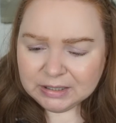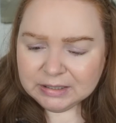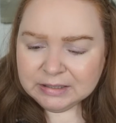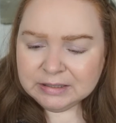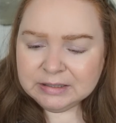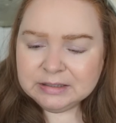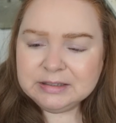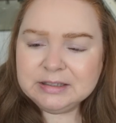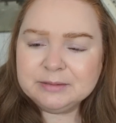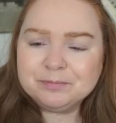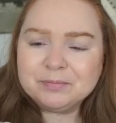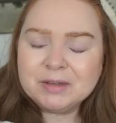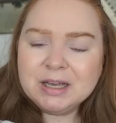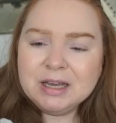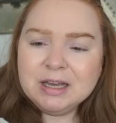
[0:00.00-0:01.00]
E,
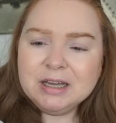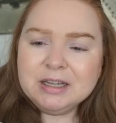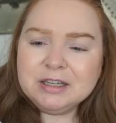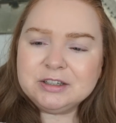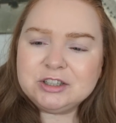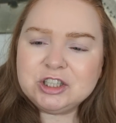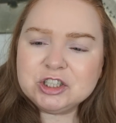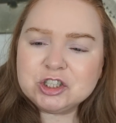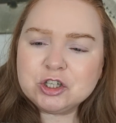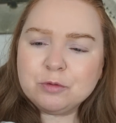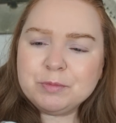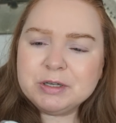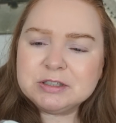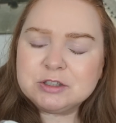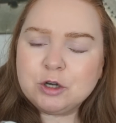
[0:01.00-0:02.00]

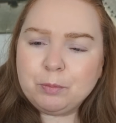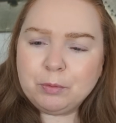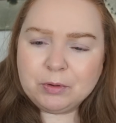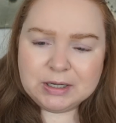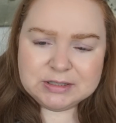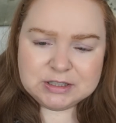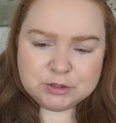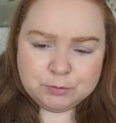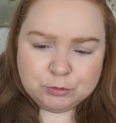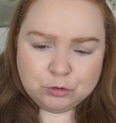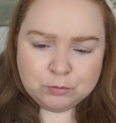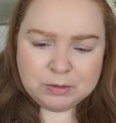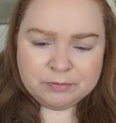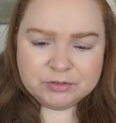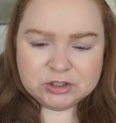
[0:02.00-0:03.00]
Ciężko mi jest go pokazać, bo
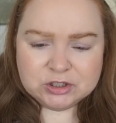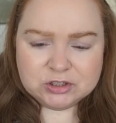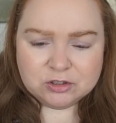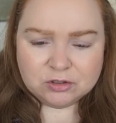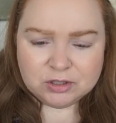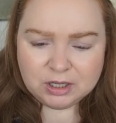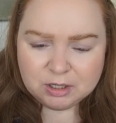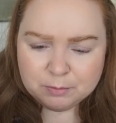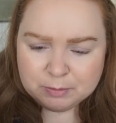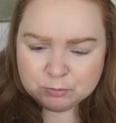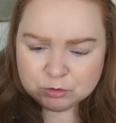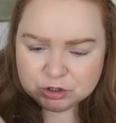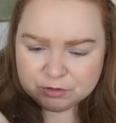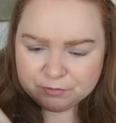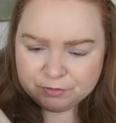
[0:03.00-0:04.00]
tu mam, wiecie co, ja chyba
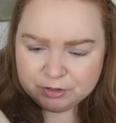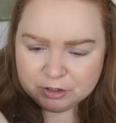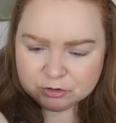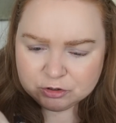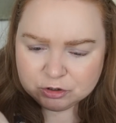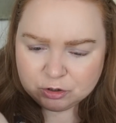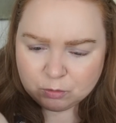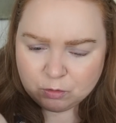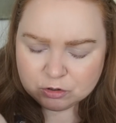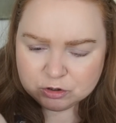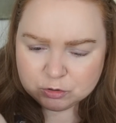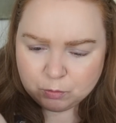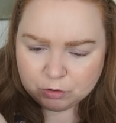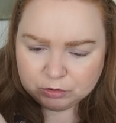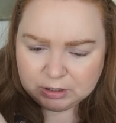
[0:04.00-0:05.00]
muszę wyjąć tą
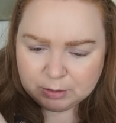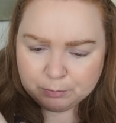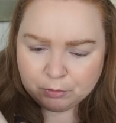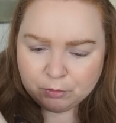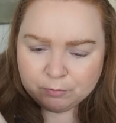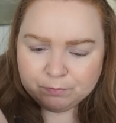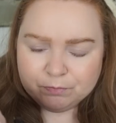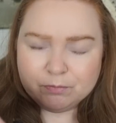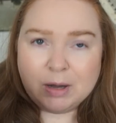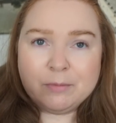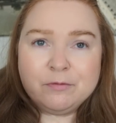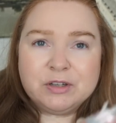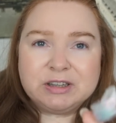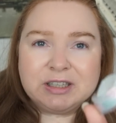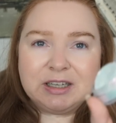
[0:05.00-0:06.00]
osłonkę, bo
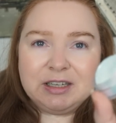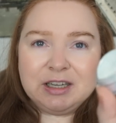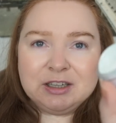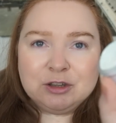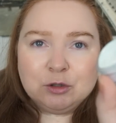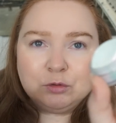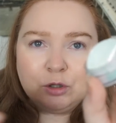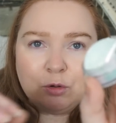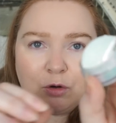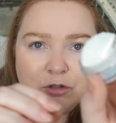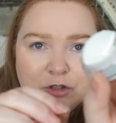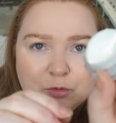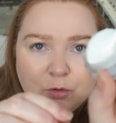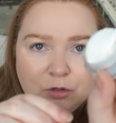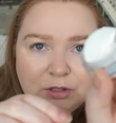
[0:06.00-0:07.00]
mam wetkniętą tą
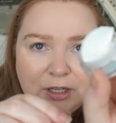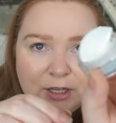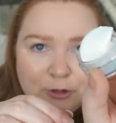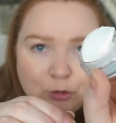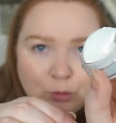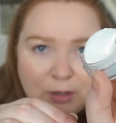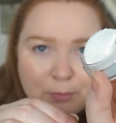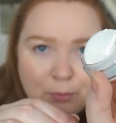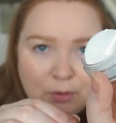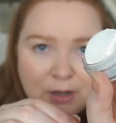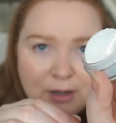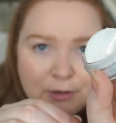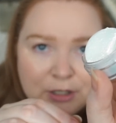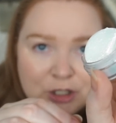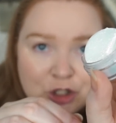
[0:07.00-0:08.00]
osłonkę, która
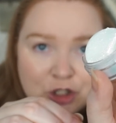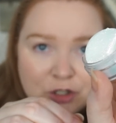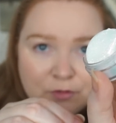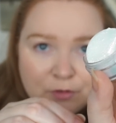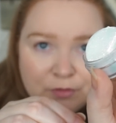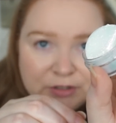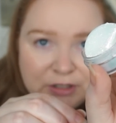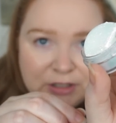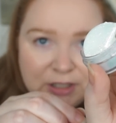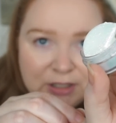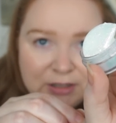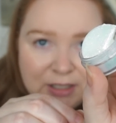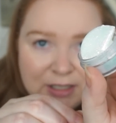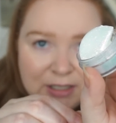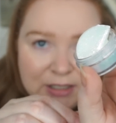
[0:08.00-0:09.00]
była krzywo
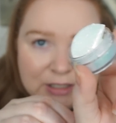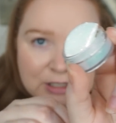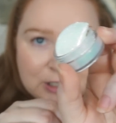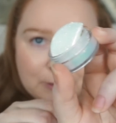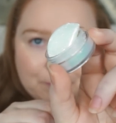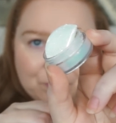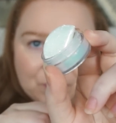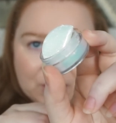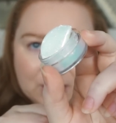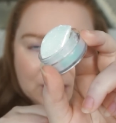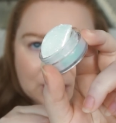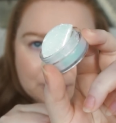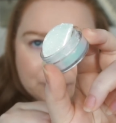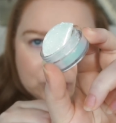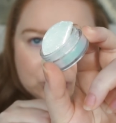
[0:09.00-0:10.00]
wetknięta i
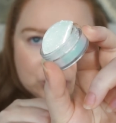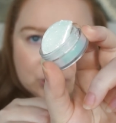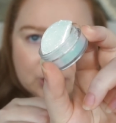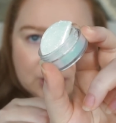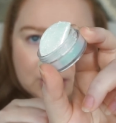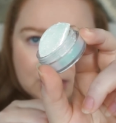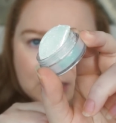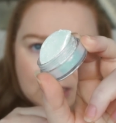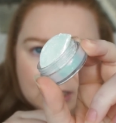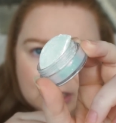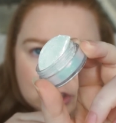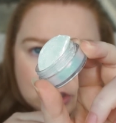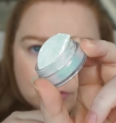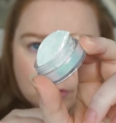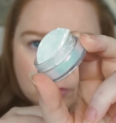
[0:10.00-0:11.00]
jak widzicie
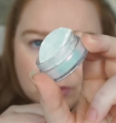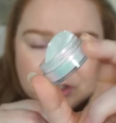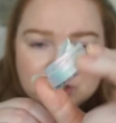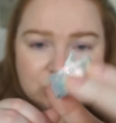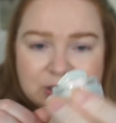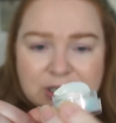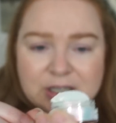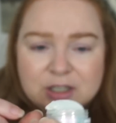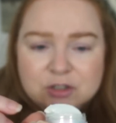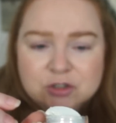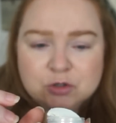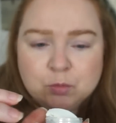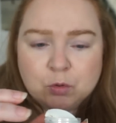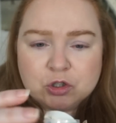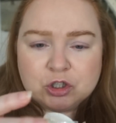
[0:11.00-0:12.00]
krzywo właśnie tak
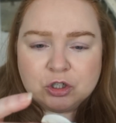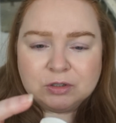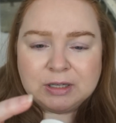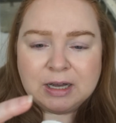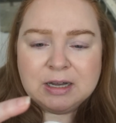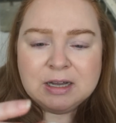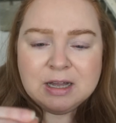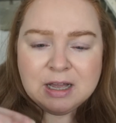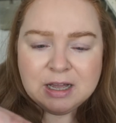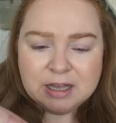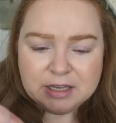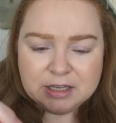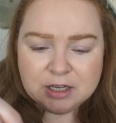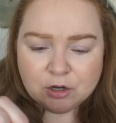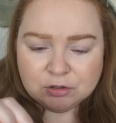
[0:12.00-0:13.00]
złożona
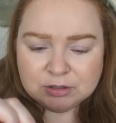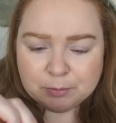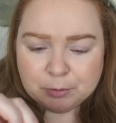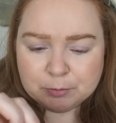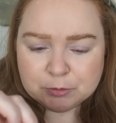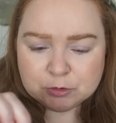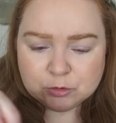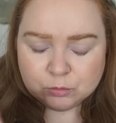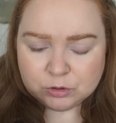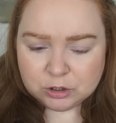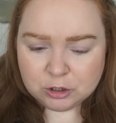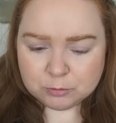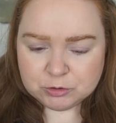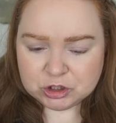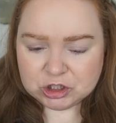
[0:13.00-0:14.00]
i ona po prostu
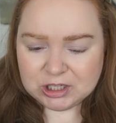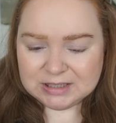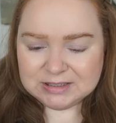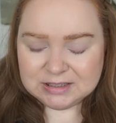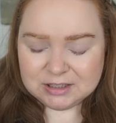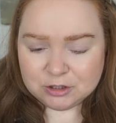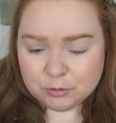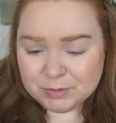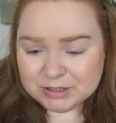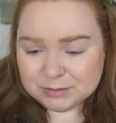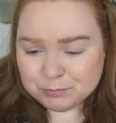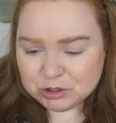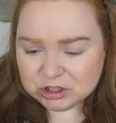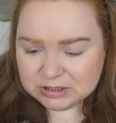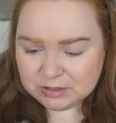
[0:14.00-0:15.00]
tylko przeszkadza,
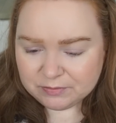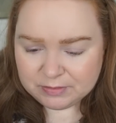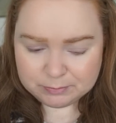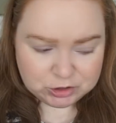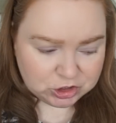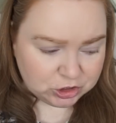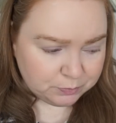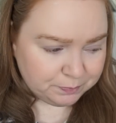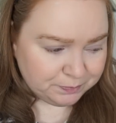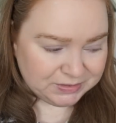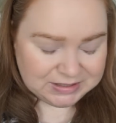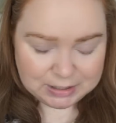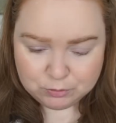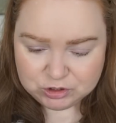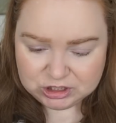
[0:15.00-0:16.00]
natomiast przyznam Wam się, że
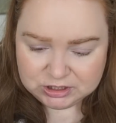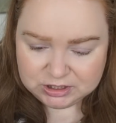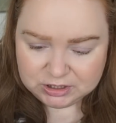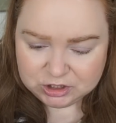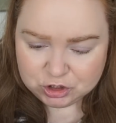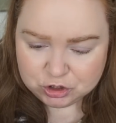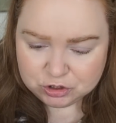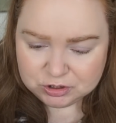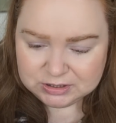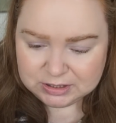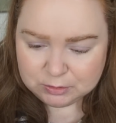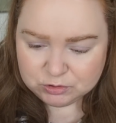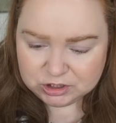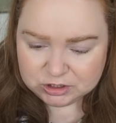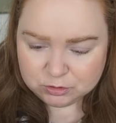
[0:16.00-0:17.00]
cały czas, jej,
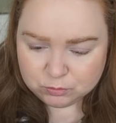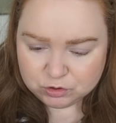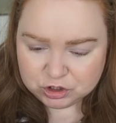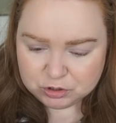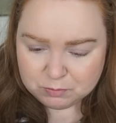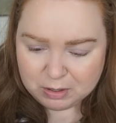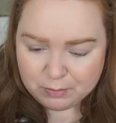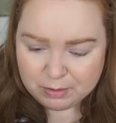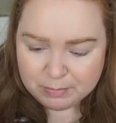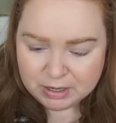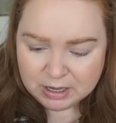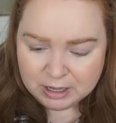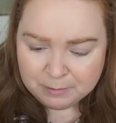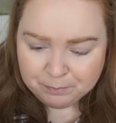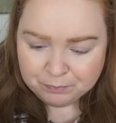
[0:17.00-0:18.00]
cały czas ją trzymałam,
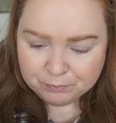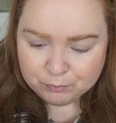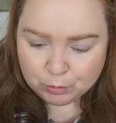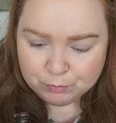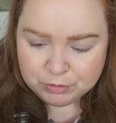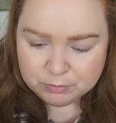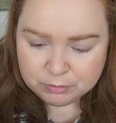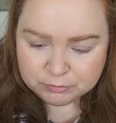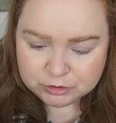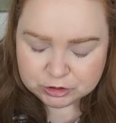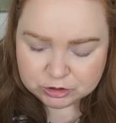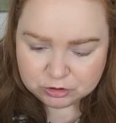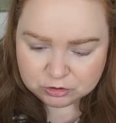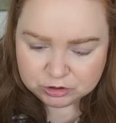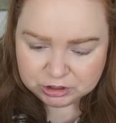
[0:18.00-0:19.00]
bo mimo
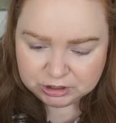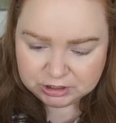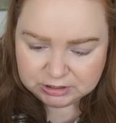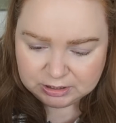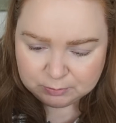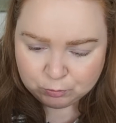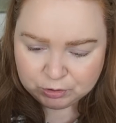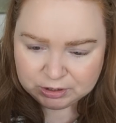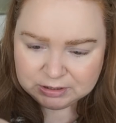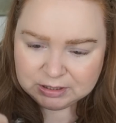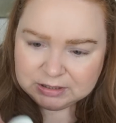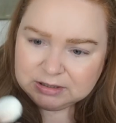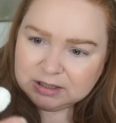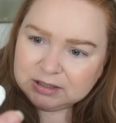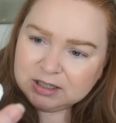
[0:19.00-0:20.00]
wszystko dzięki temu
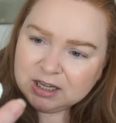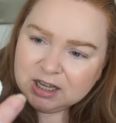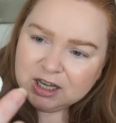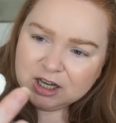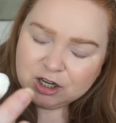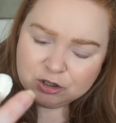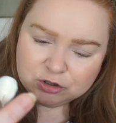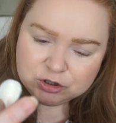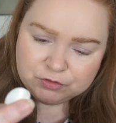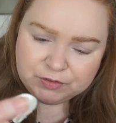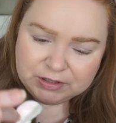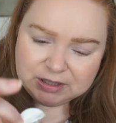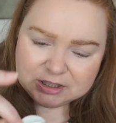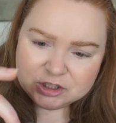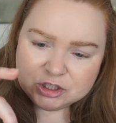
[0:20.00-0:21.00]
jednak ten
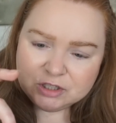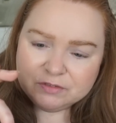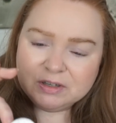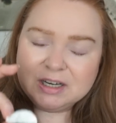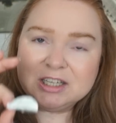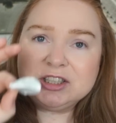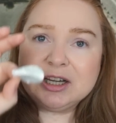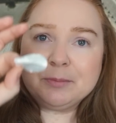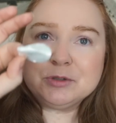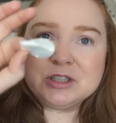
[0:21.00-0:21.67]
rozświetlacz nie wyleciał.